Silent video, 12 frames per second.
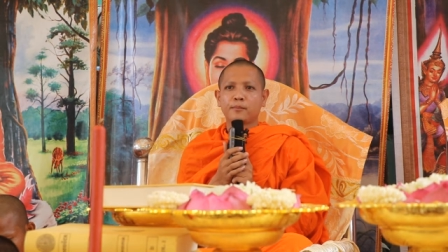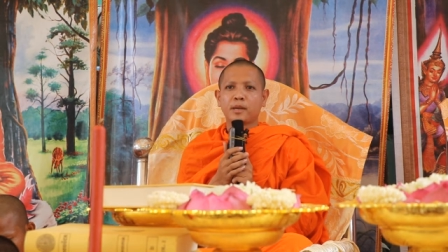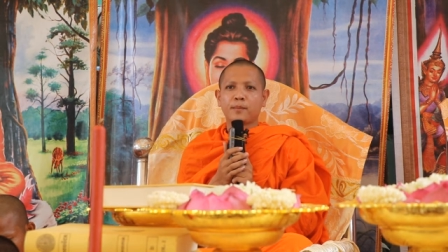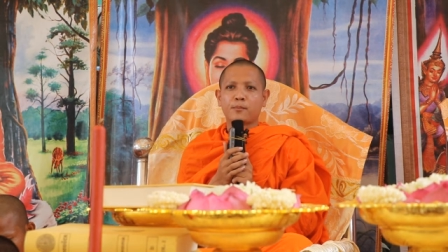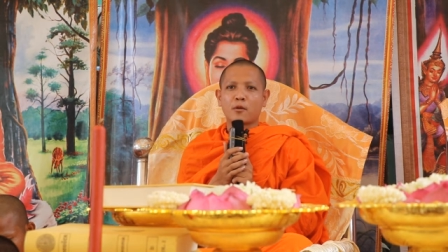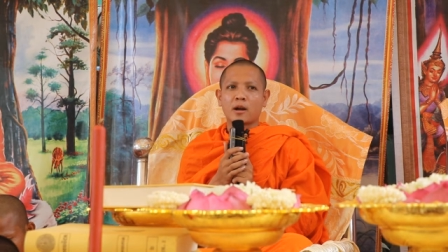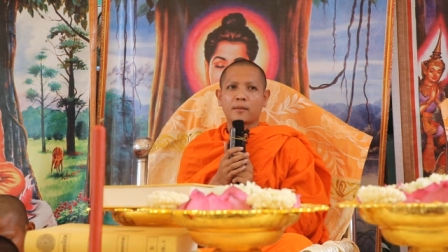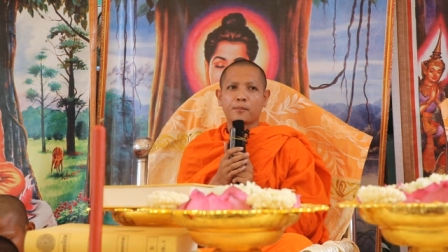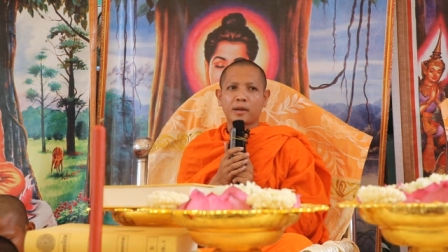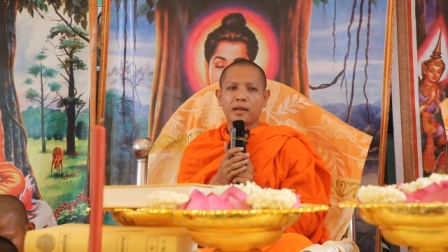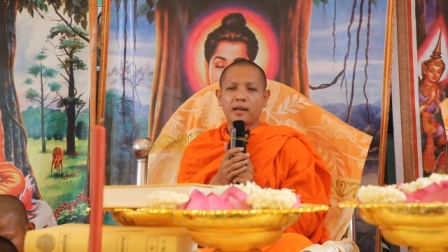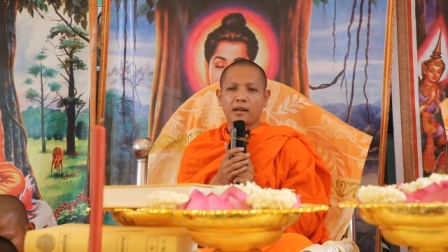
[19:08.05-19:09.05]
pi pon
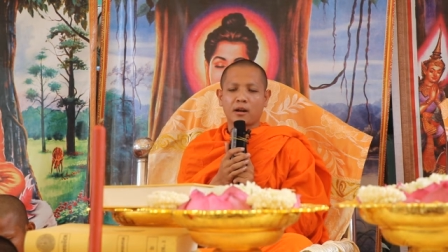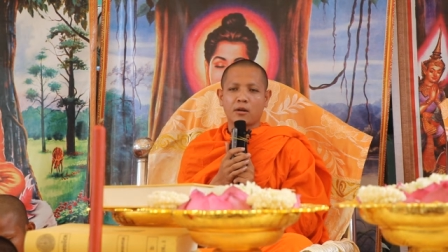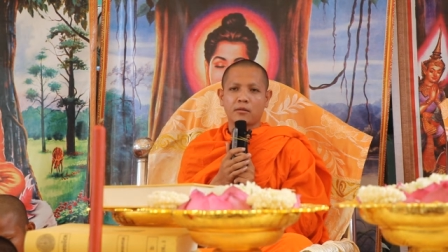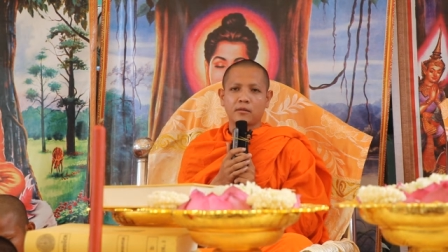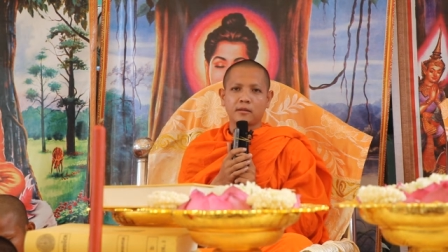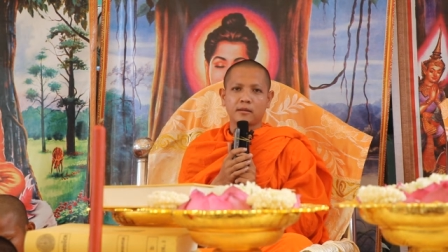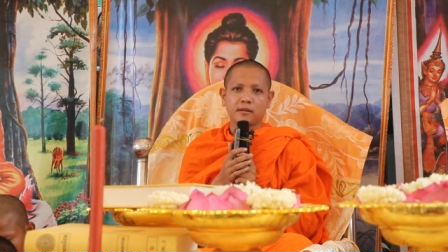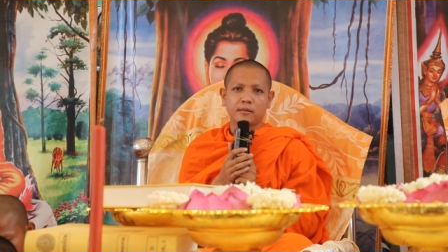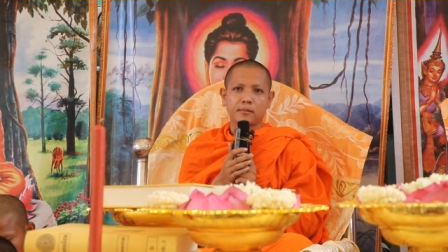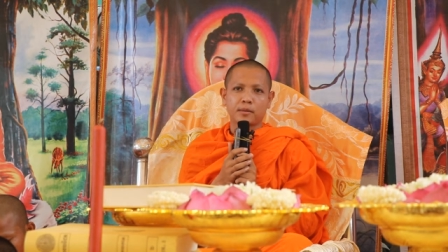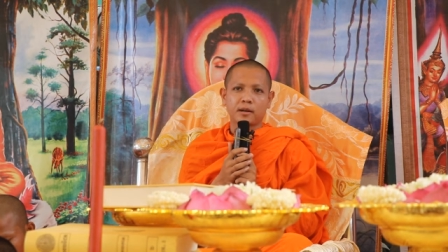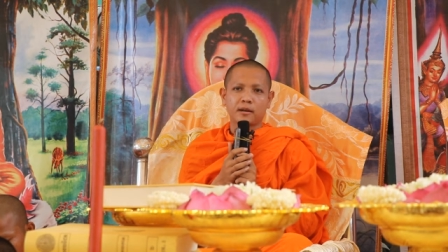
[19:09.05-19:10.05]
pi nó
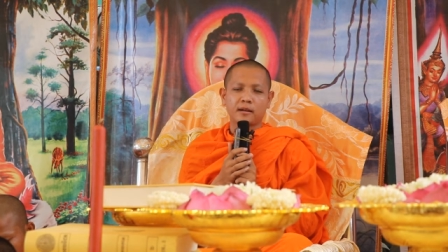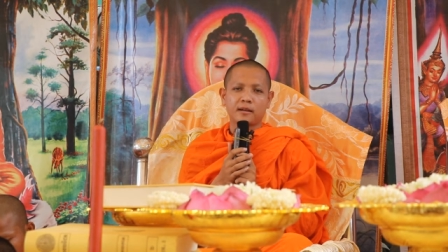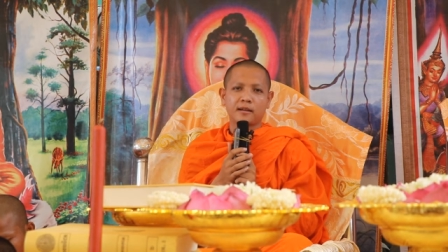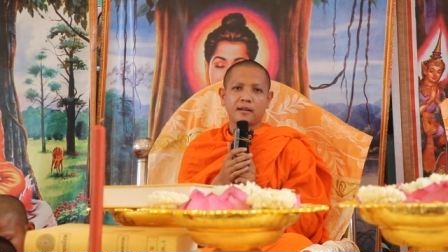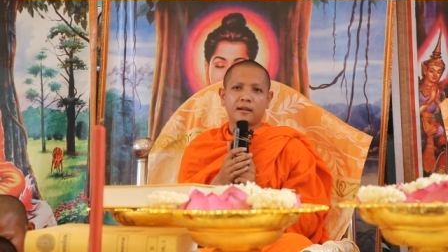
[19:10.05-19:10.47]
bờ